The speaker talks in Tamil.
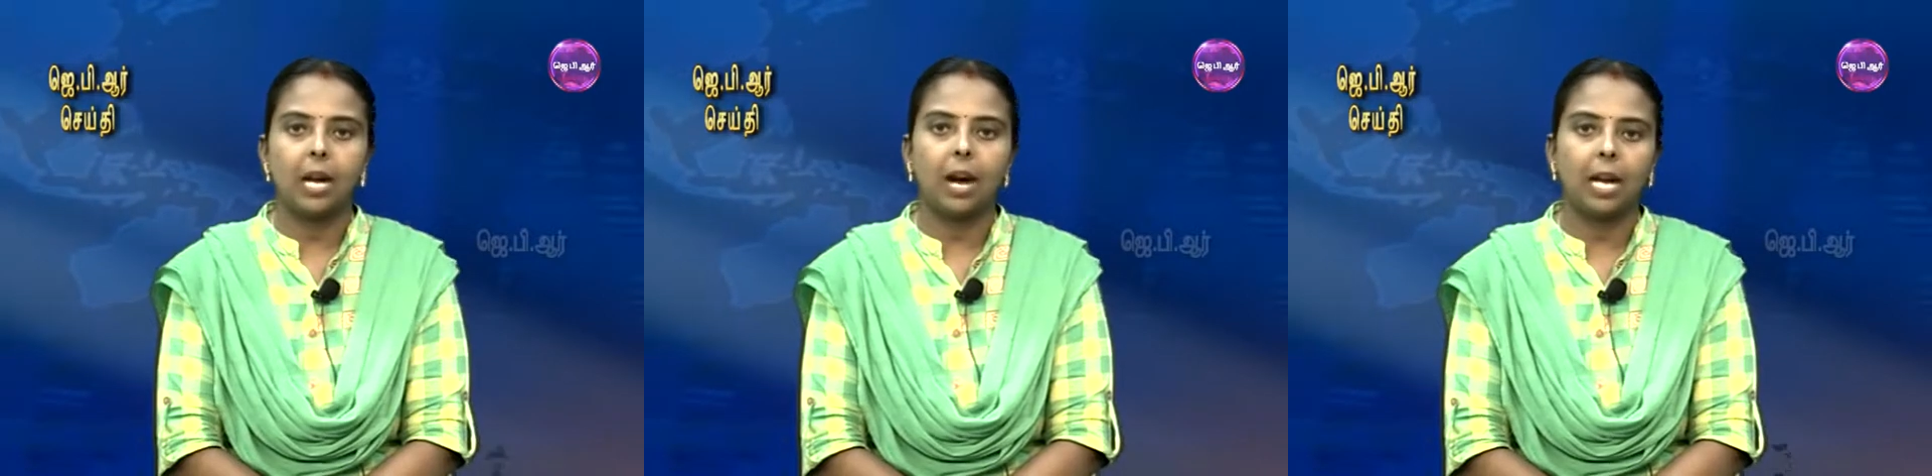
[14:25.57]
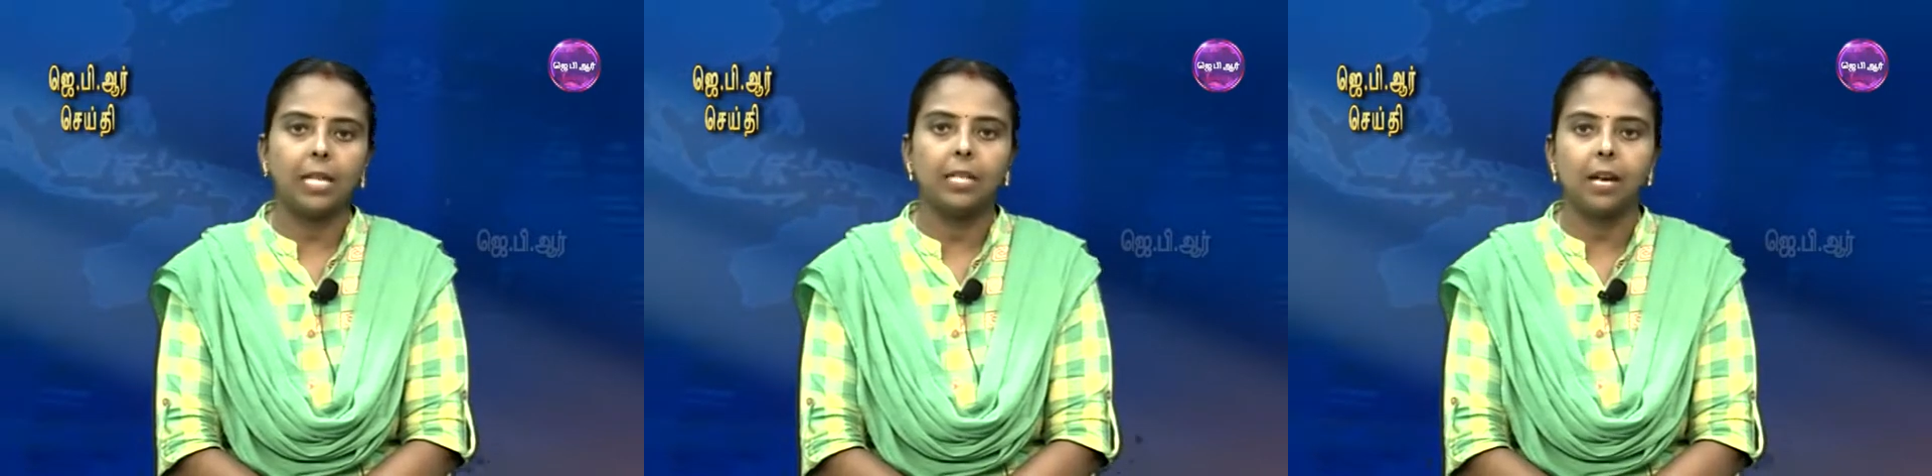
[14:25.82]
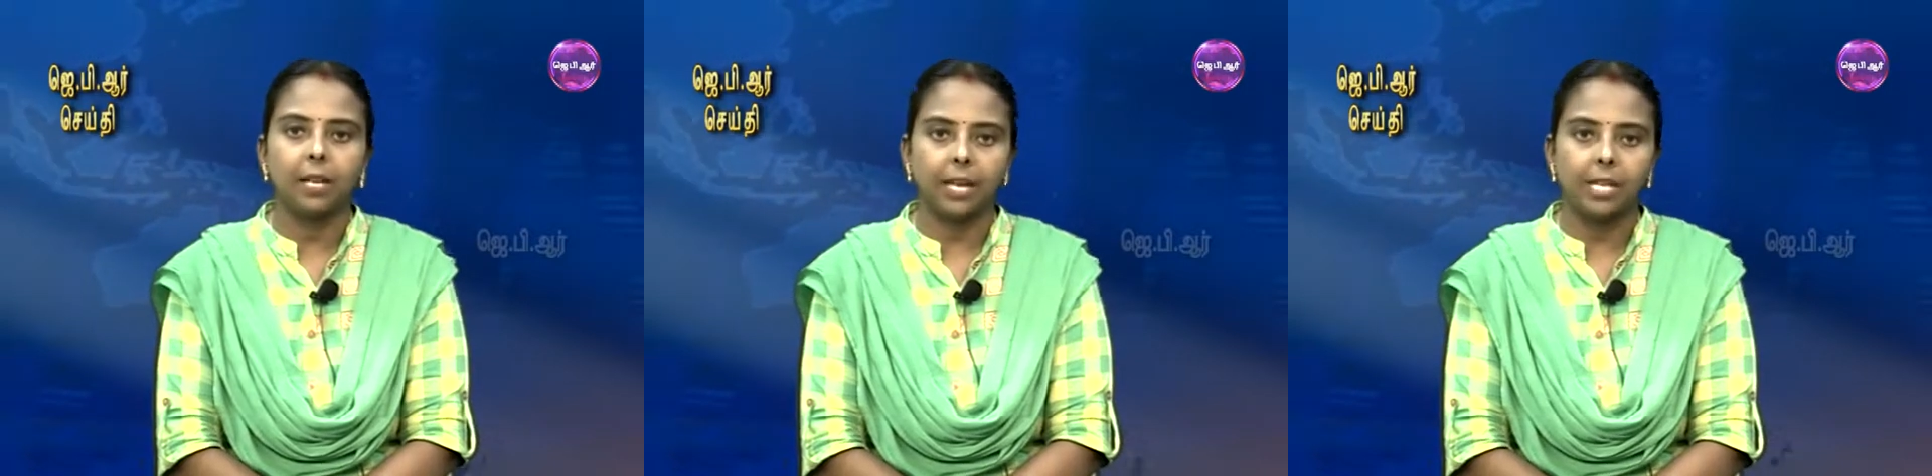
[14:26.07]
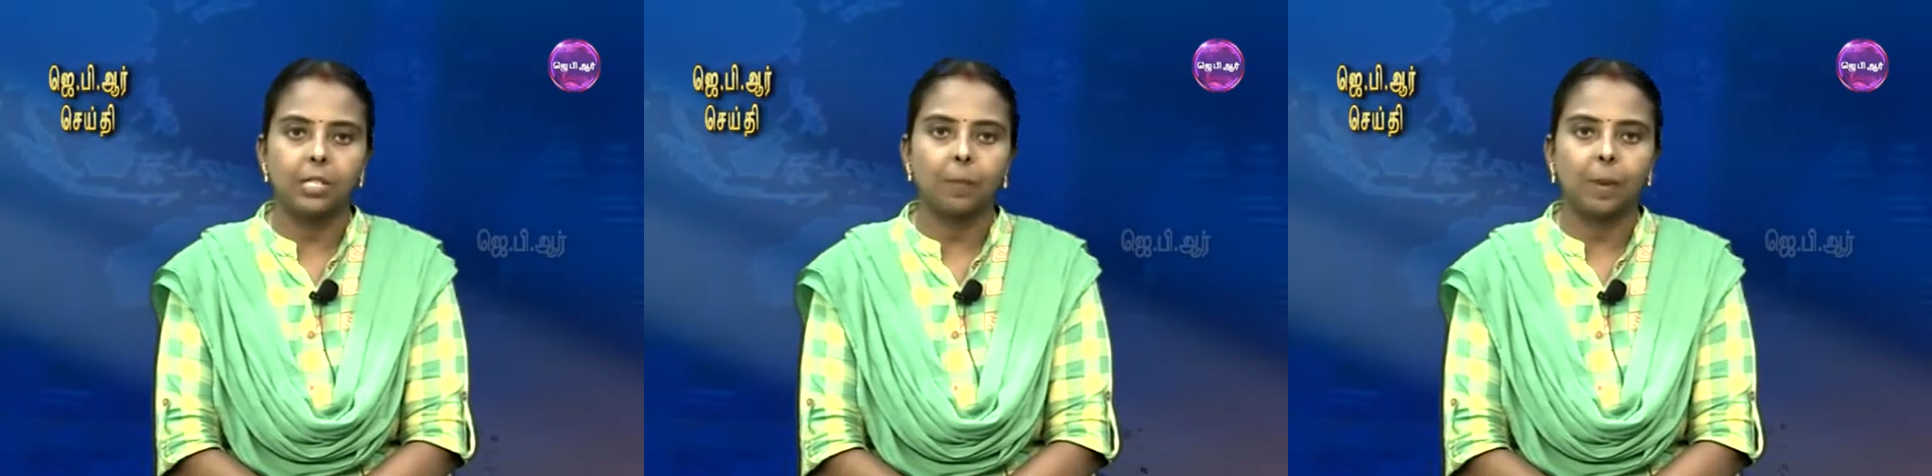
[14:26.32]
அலிகார்
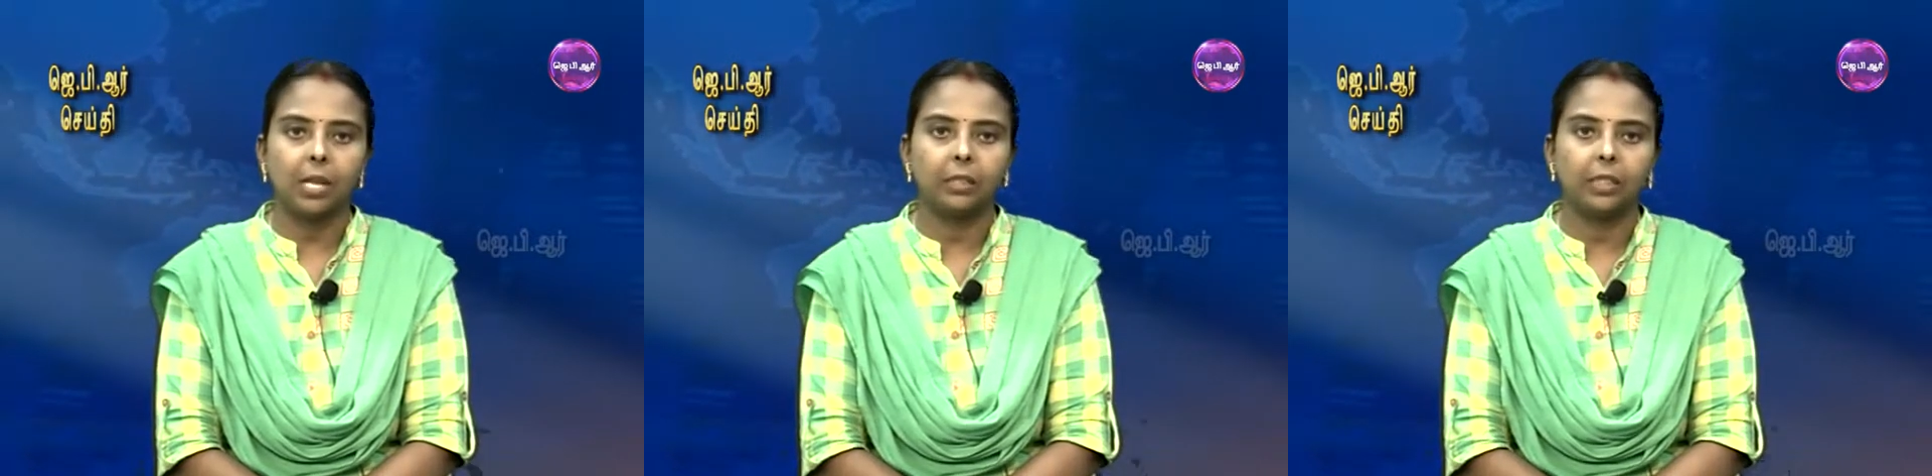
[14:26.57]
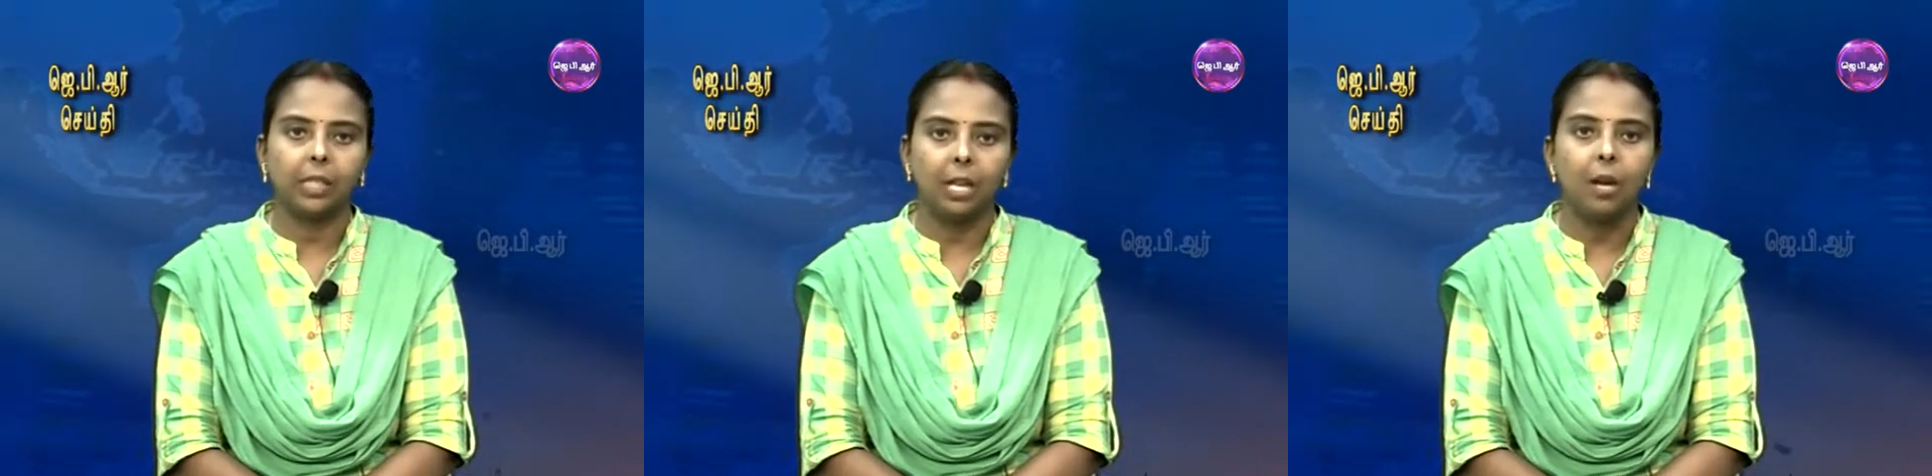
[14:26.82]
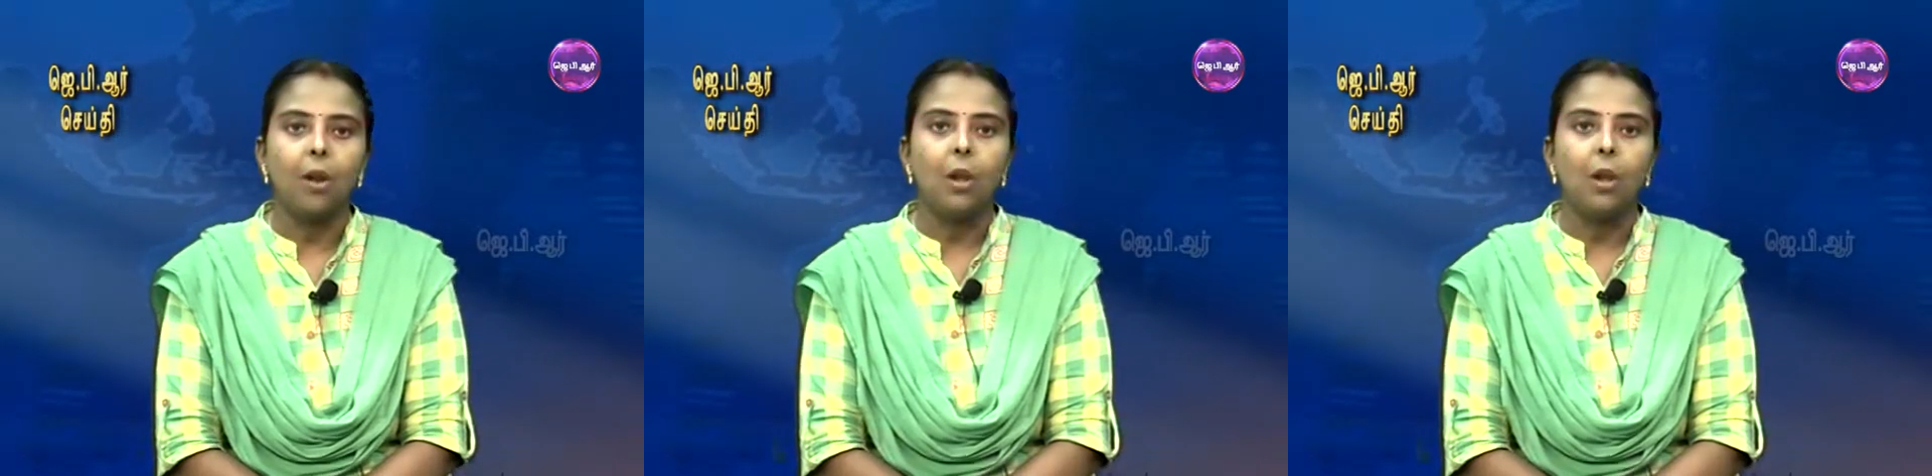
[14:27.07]
என்ற பகுதியில்